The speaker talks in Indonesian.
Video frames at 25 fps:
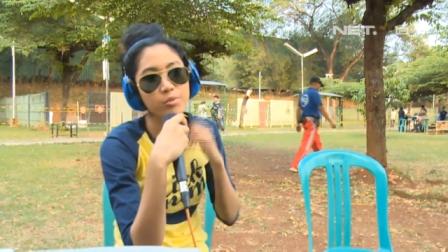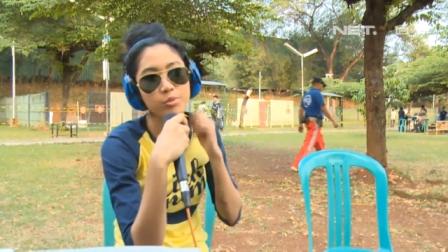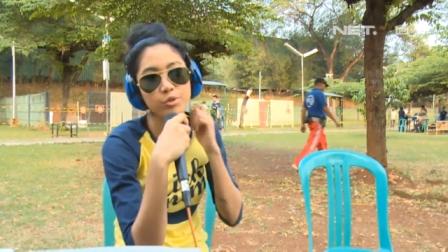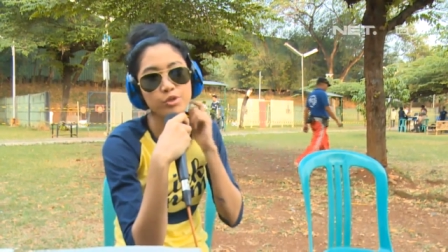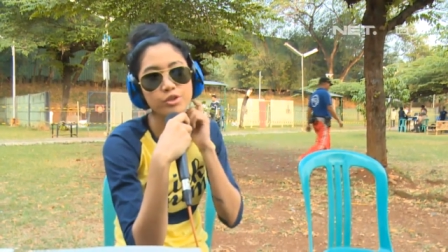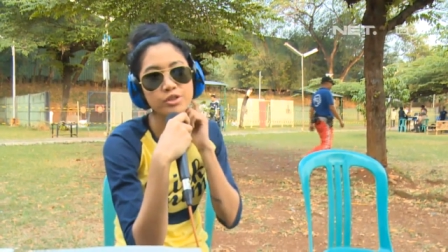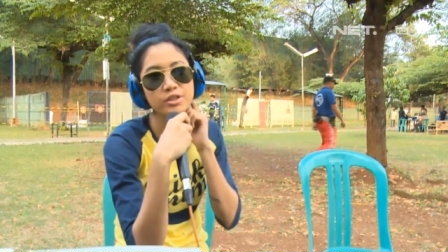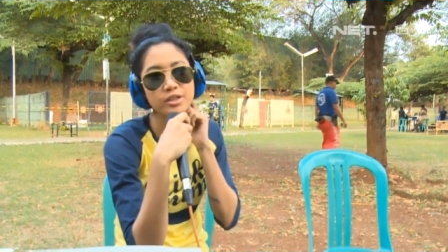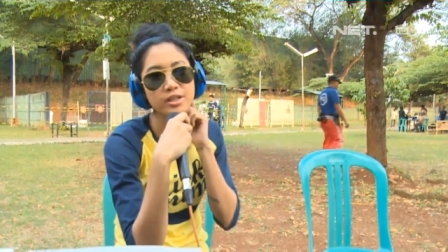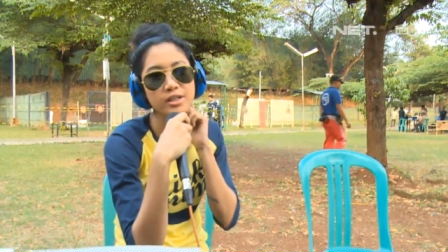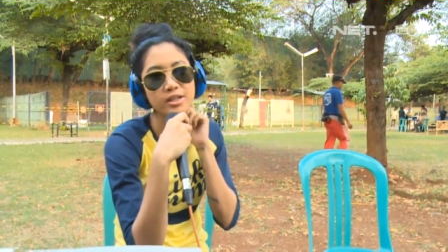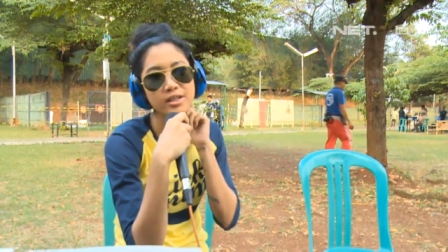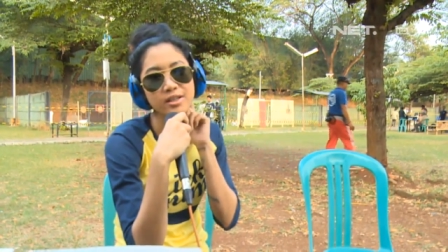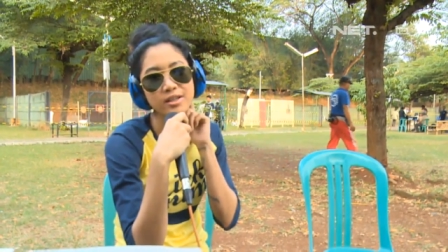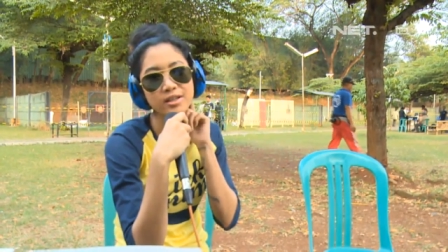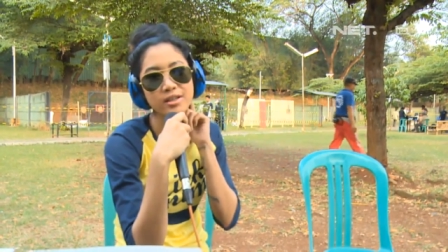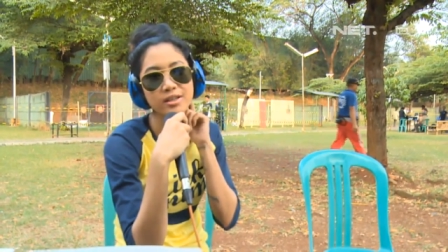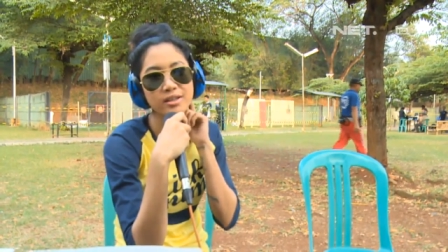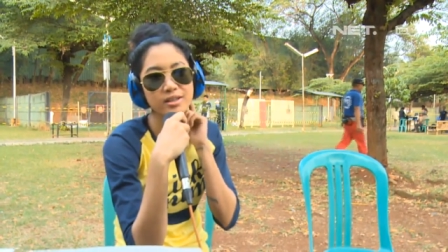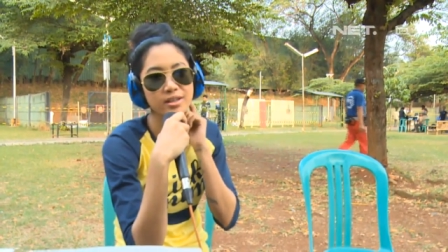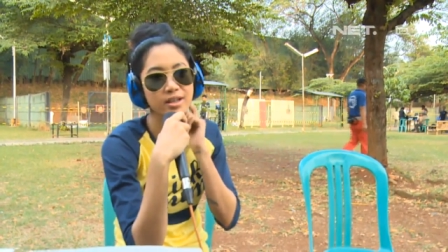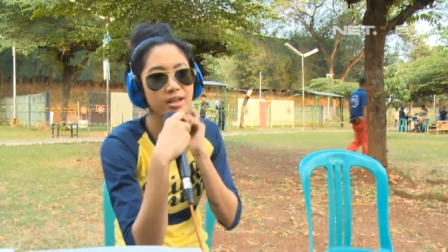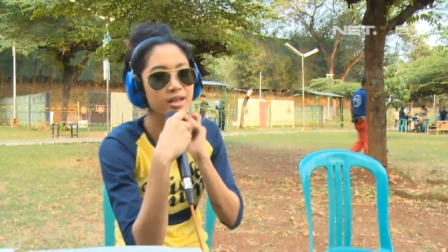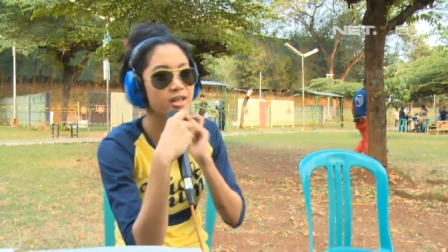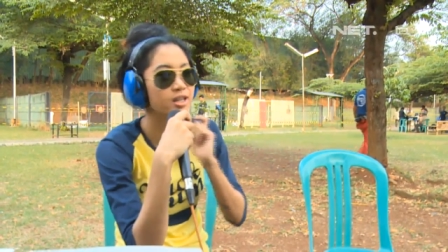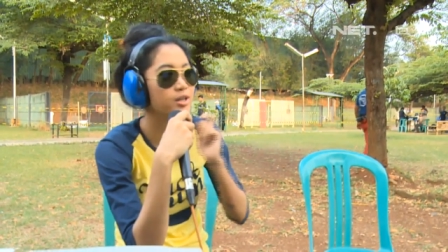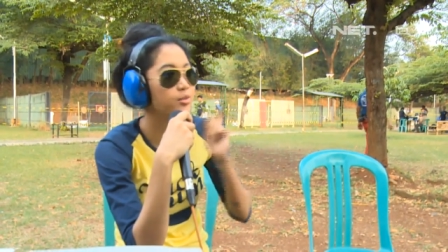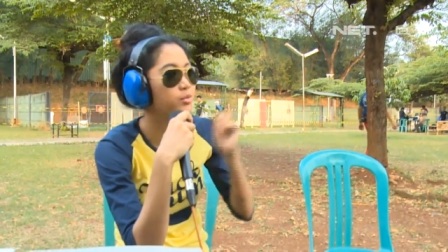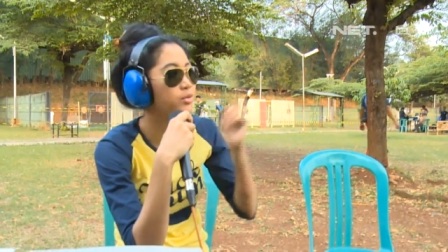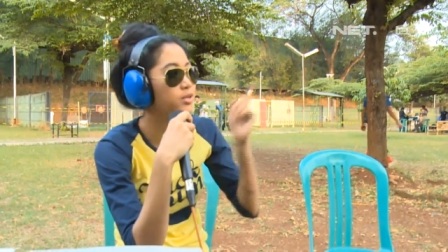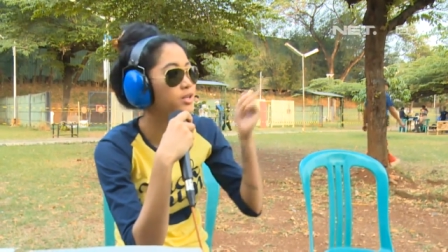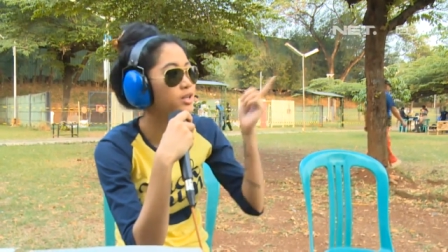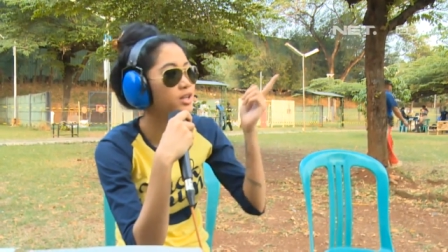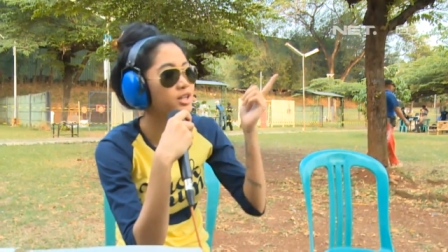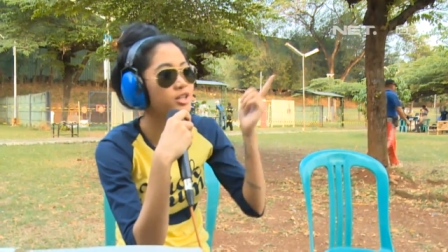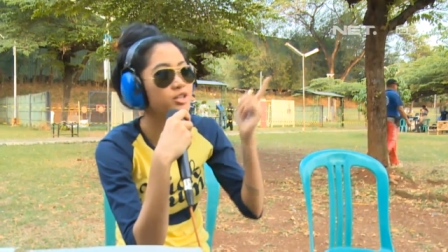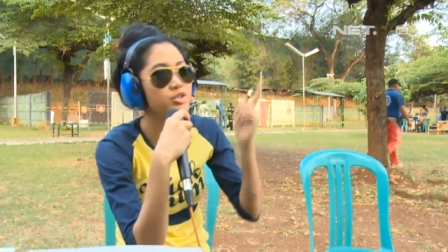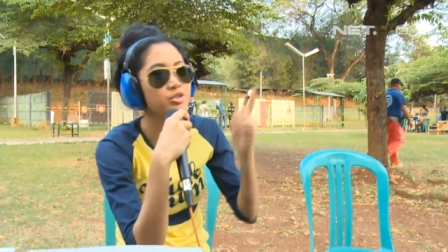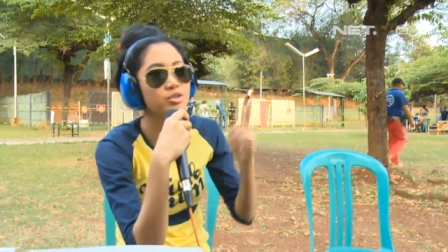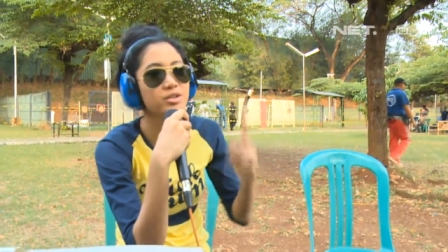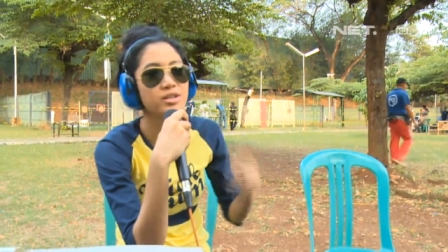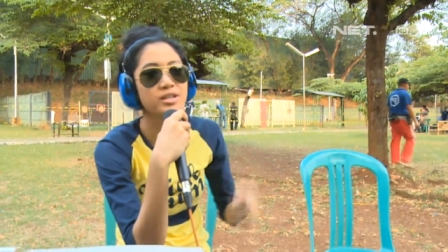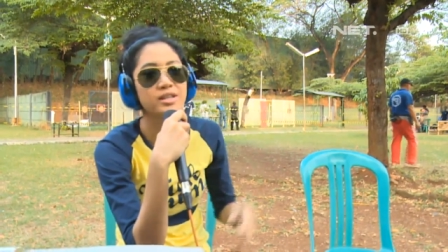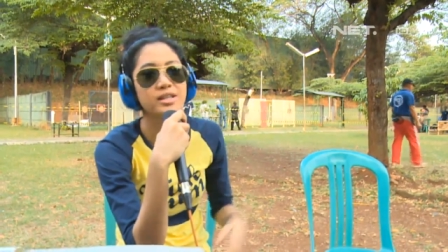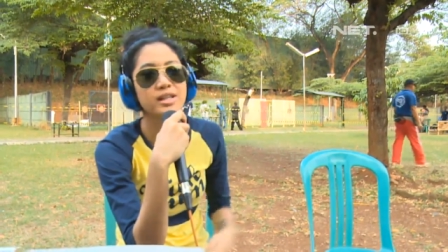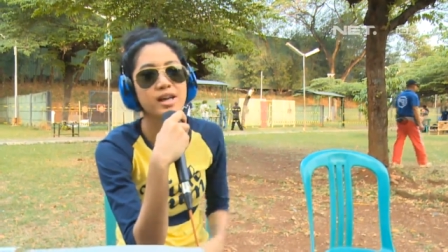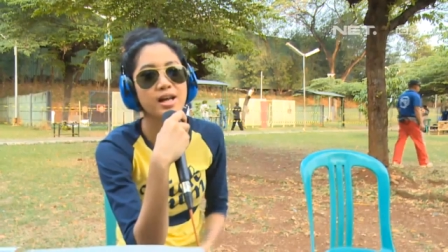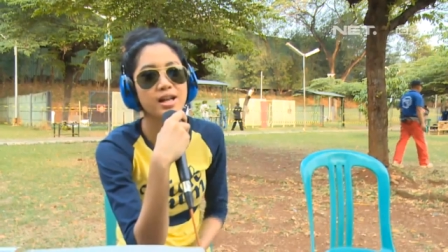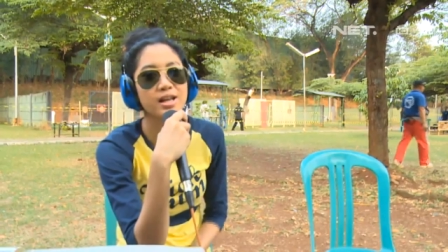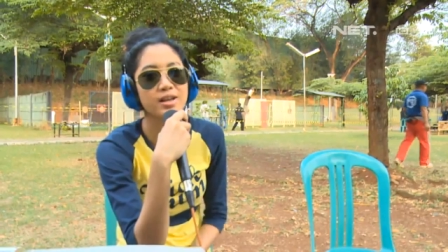putri lagi dibenerin juga
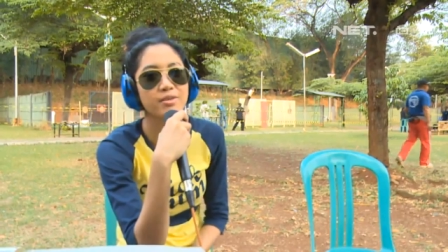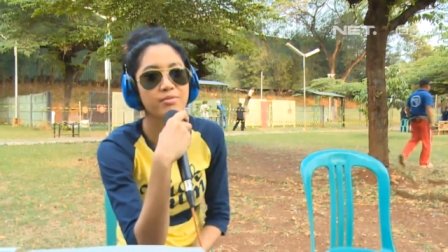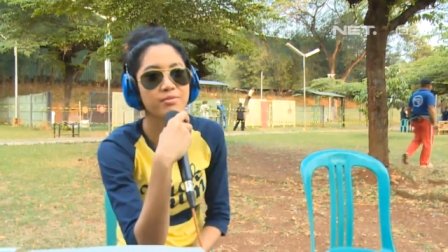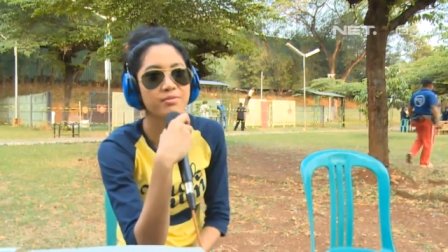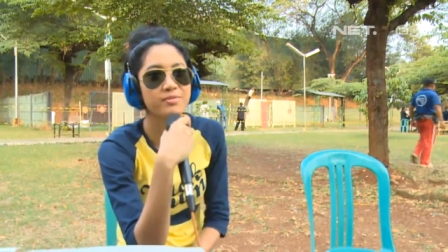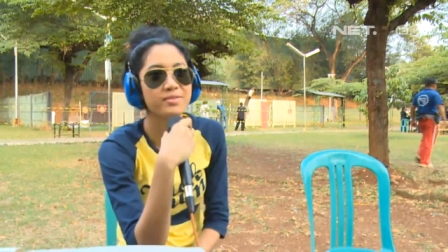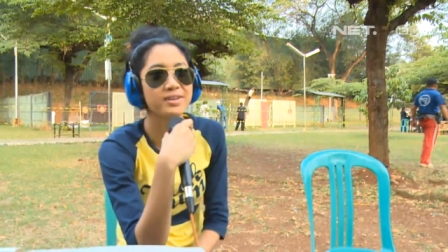di dalam.